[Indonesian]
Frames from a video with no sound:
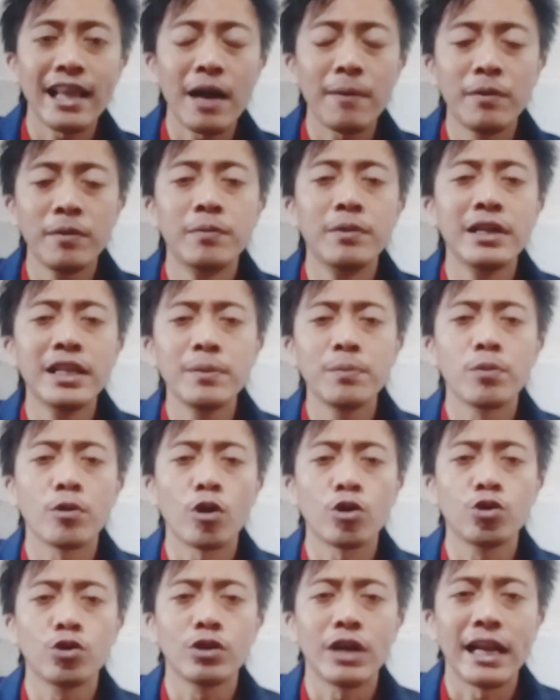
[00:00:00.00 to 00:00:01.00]
yang membeli
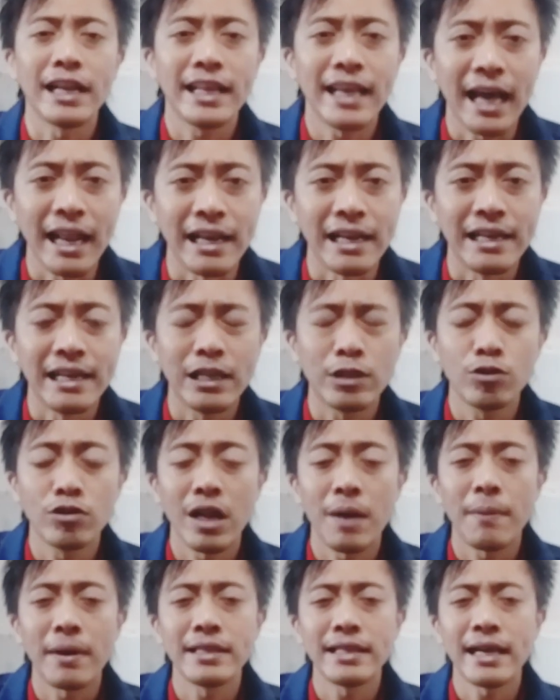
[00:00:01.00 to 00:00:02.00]
produk kalian itu
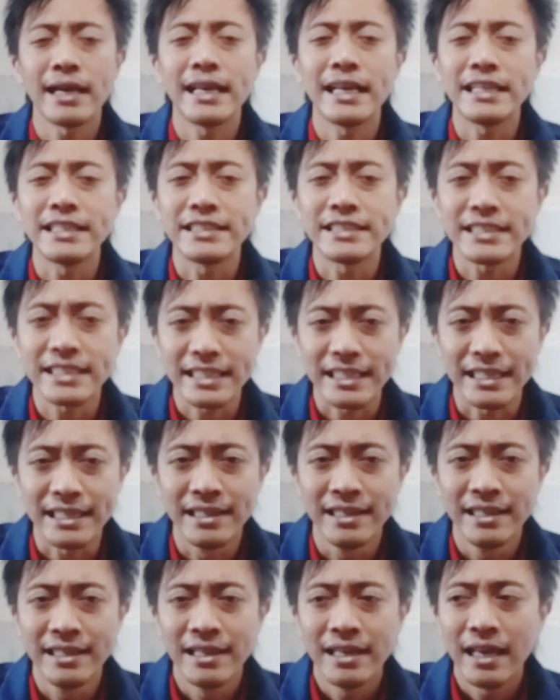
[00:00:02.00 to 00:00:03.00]
namanya EC
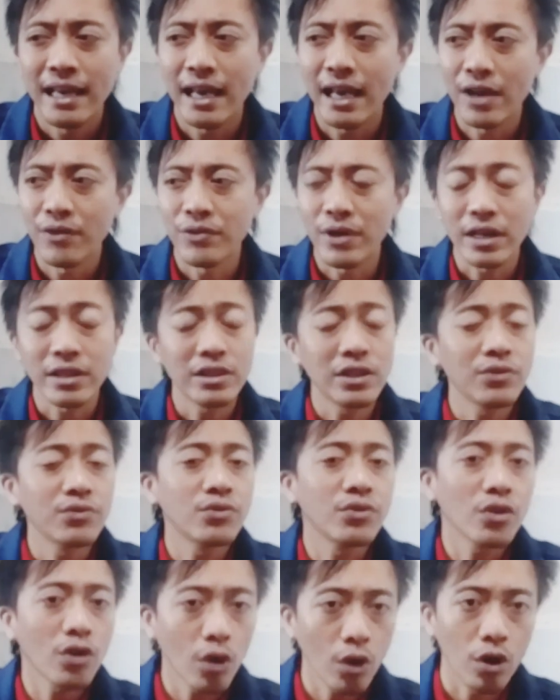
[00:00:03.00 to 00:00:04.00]

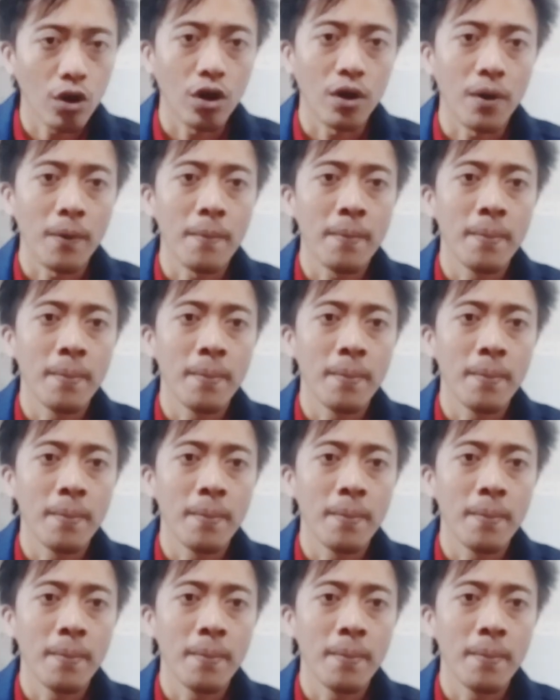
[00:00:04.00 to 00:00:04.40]
effective call